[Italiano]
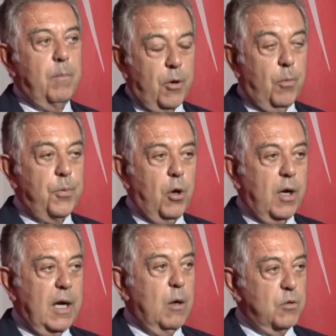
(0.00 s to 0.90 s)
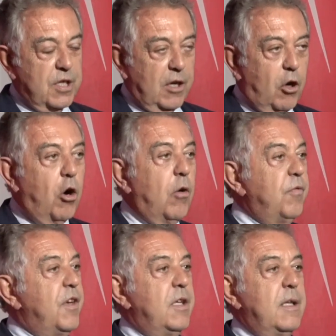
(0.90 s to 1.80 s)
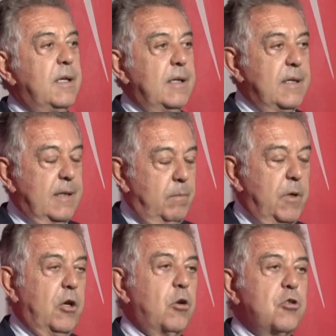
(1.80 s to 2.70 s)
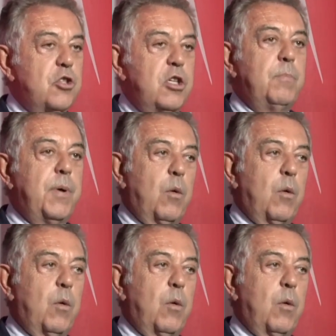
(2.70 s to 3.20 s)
proprio a causa Covid, eh, microchip e